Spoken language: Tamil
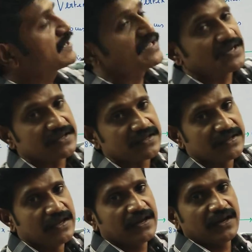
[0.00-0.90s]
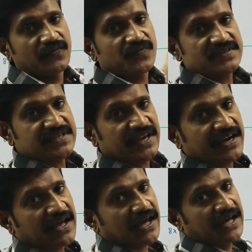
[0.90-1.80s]
பக்கம் இருக்குது லெஃப்ட்
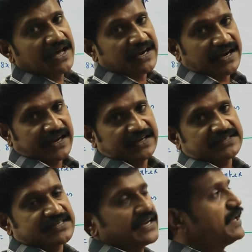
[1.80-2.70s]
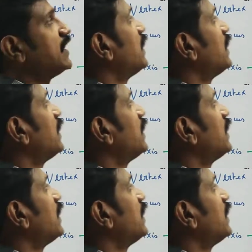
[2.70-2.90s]
சைடா ரைட்டு சைடா